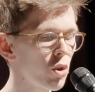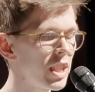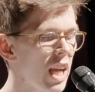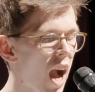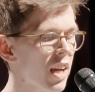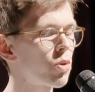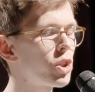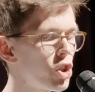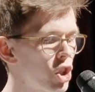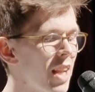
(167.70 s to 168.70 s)
durch die Jahre,
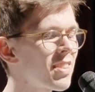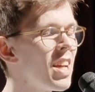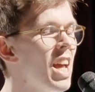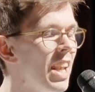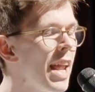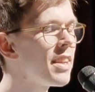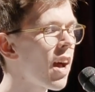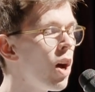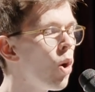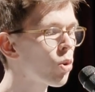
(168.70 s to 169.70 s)
durch die Städte,
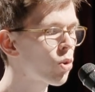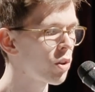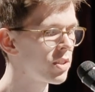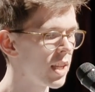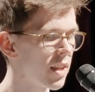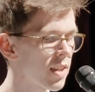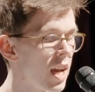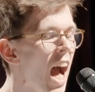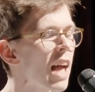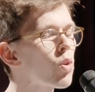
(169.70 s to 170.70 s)
Länder und Kontinente.
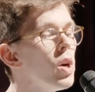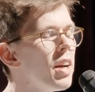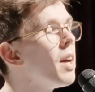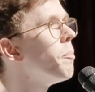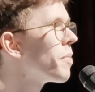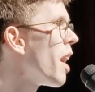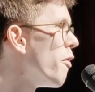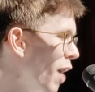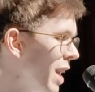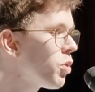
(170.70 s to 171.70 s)
Also, äh,
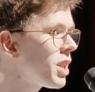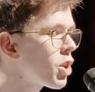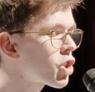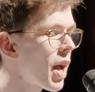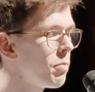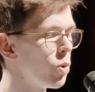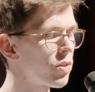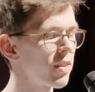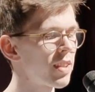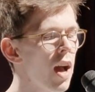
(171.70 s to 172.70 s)
wenn du dich entscheiden
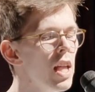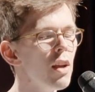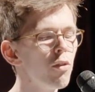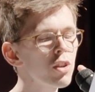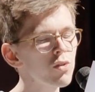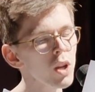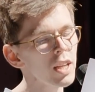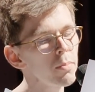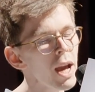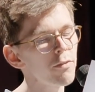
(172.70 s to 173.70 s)
müsstest, ja, würdest du
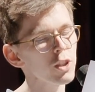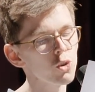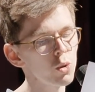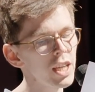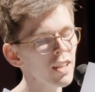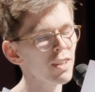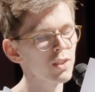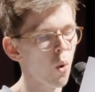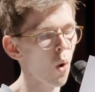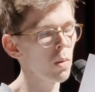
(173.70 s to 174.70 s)
dann lieber etwas studieren,
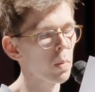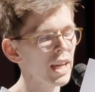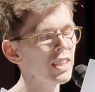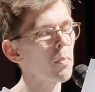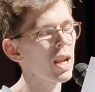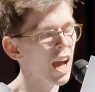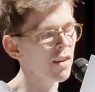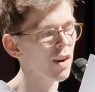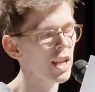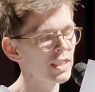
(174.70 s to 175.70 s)
was Kohle bringt, aber
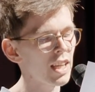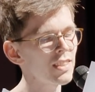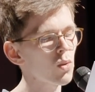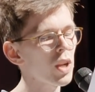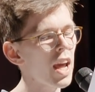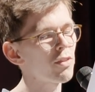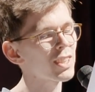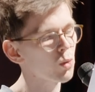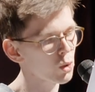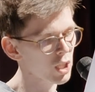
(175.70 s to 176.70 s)
langweilig ist, oder
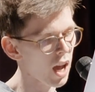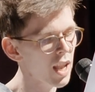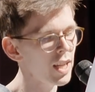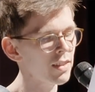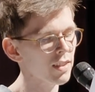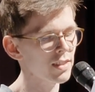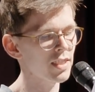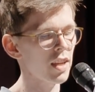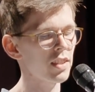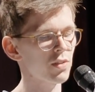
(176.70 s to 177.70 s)
etwas total
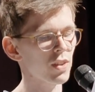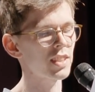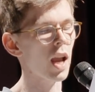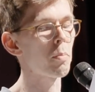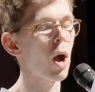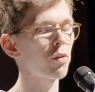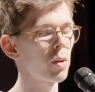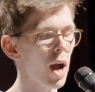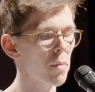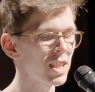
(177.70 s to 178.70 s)
Interessantes, was dir aber auf
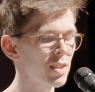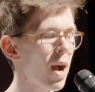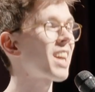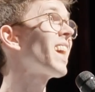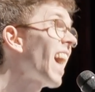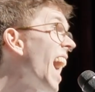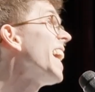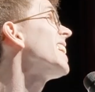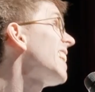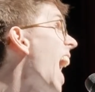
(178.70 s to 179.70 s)
dem Arbeitsmarkt
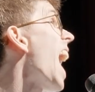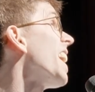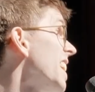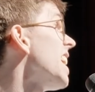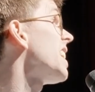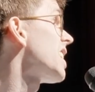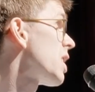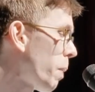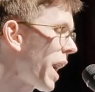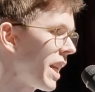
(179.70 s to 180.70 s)
rein gar
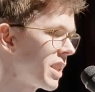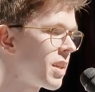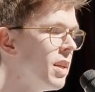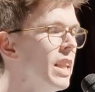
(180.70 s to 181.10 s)
nichts bringt?